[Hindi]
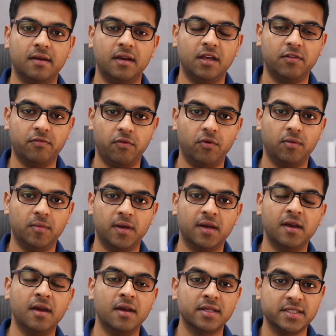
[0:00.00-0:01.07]
इस फ़ोन में
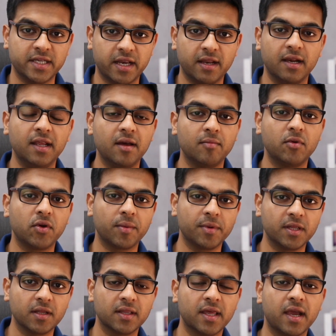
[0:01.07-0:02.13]
जनरली हम लोग अभी
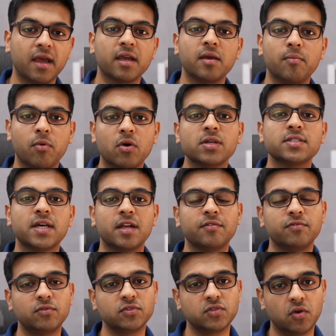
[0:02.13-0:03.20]
तक देखें कि बहुत सारे
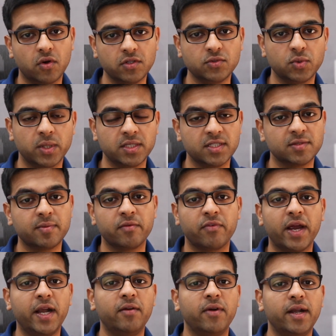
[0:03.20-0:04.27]
फ़ोन्स लॉन्च हुए हैं जिसमें
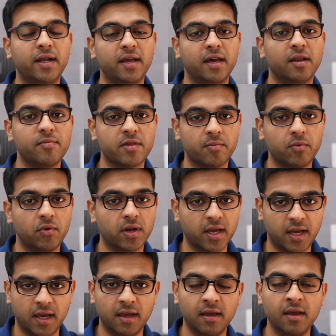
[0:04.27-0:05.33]
वाइड वाइड डी सपोर्ट
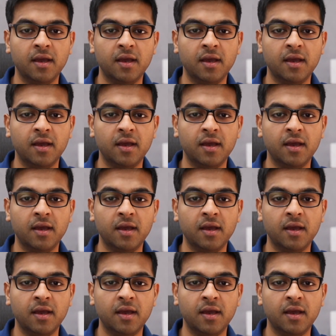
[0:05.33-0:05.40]
है